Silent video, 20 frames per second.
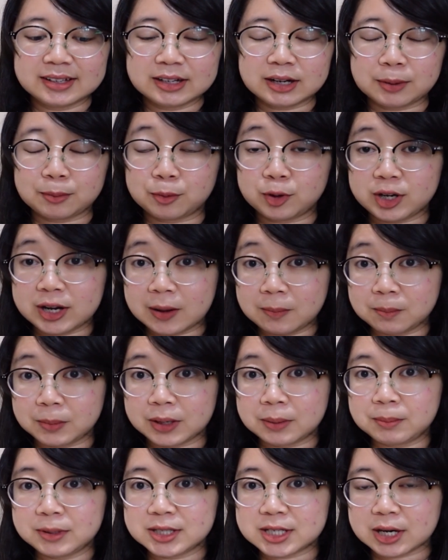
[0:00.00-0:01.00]
Kemudian
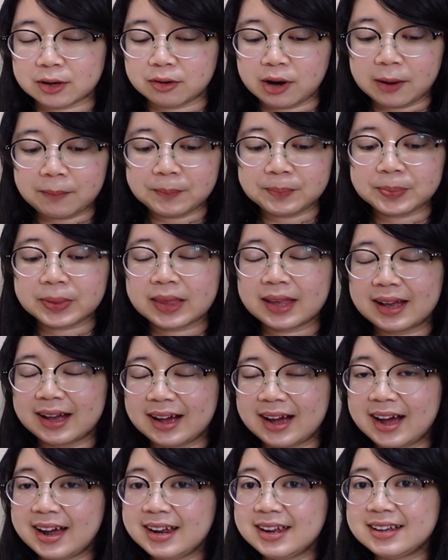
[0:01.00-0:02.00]
B menjawab,
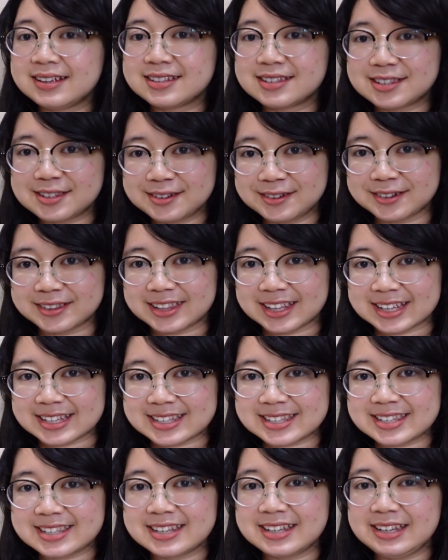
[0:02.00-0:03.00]
Hai so
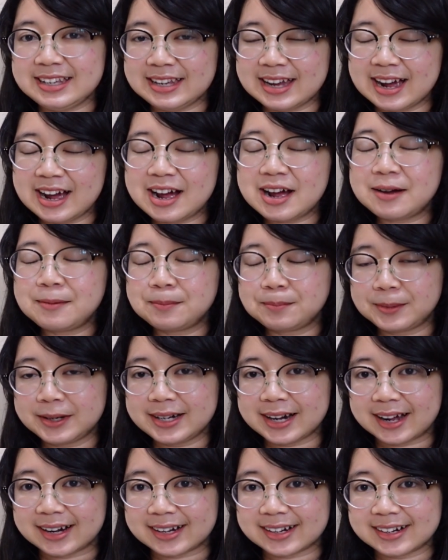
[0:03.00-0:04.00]
des, iya
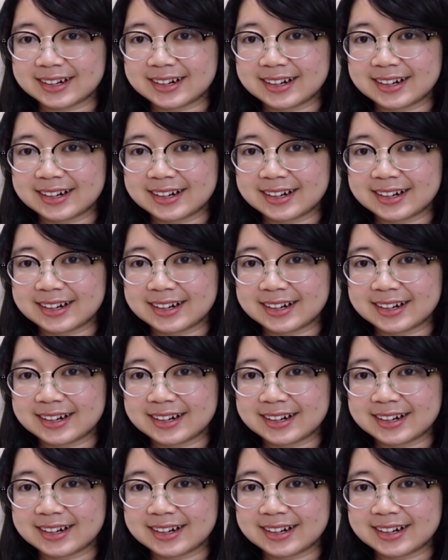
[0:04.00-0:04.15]
benar.